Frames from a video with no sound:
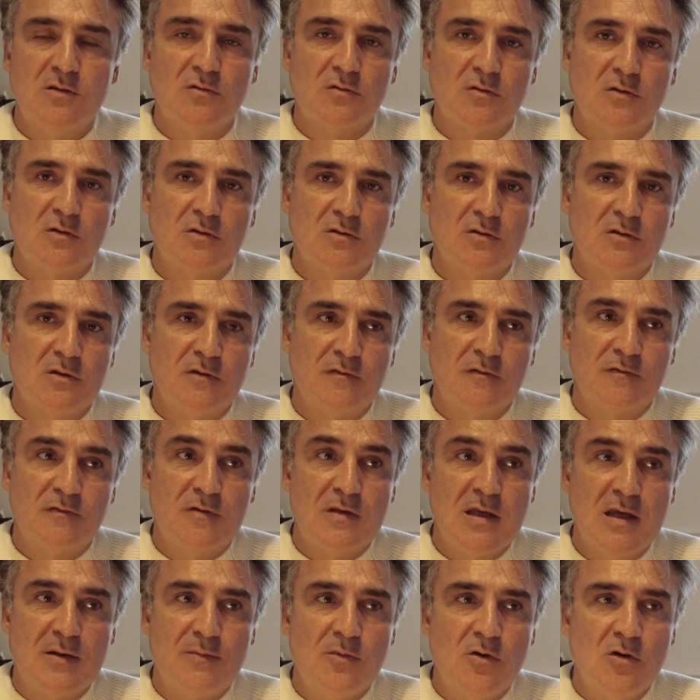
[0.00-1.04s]
Donc
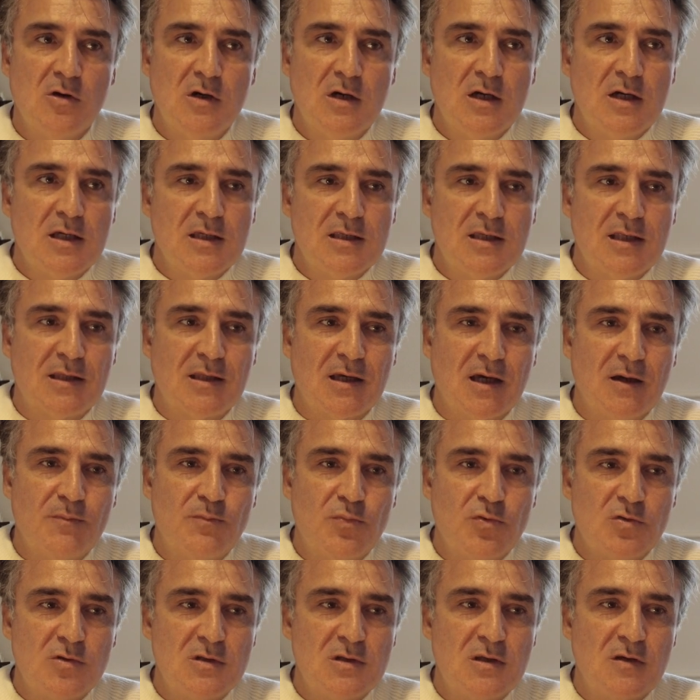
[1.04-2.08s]
finalement, il y a très
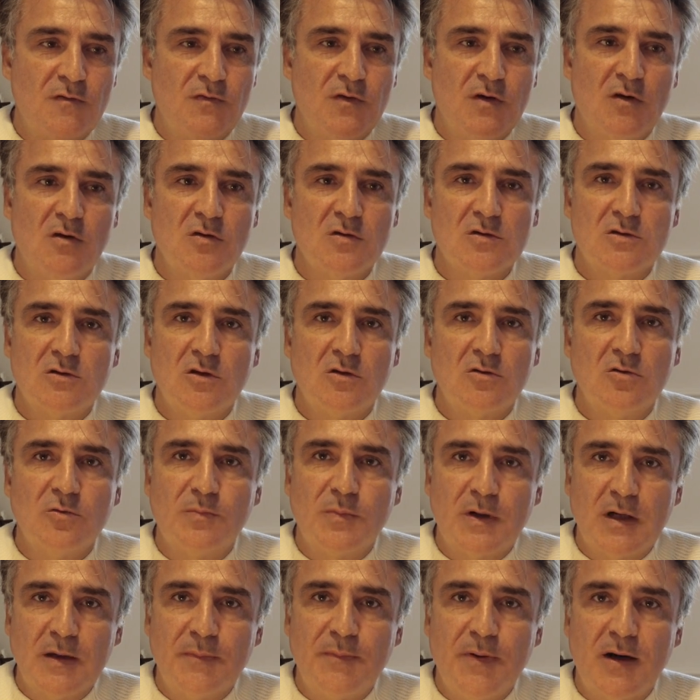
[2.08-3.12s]
peu de différence dans nos
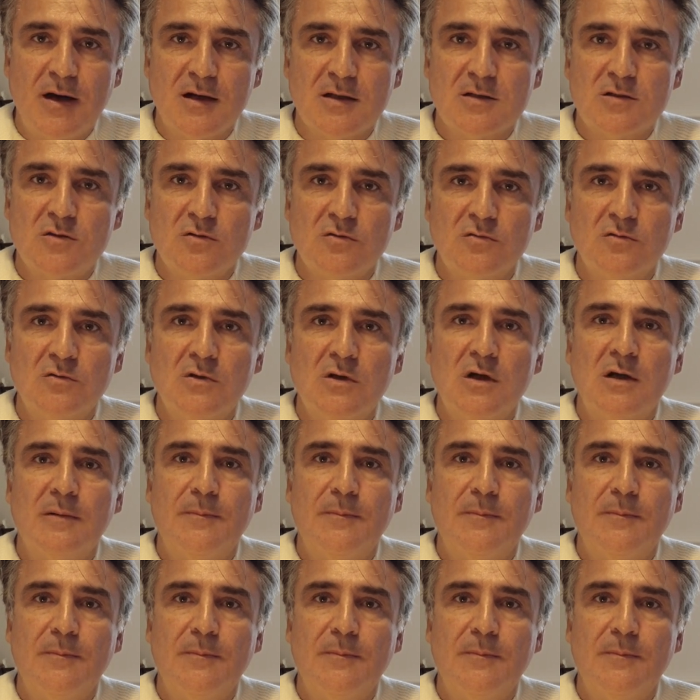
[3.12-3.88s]
préparations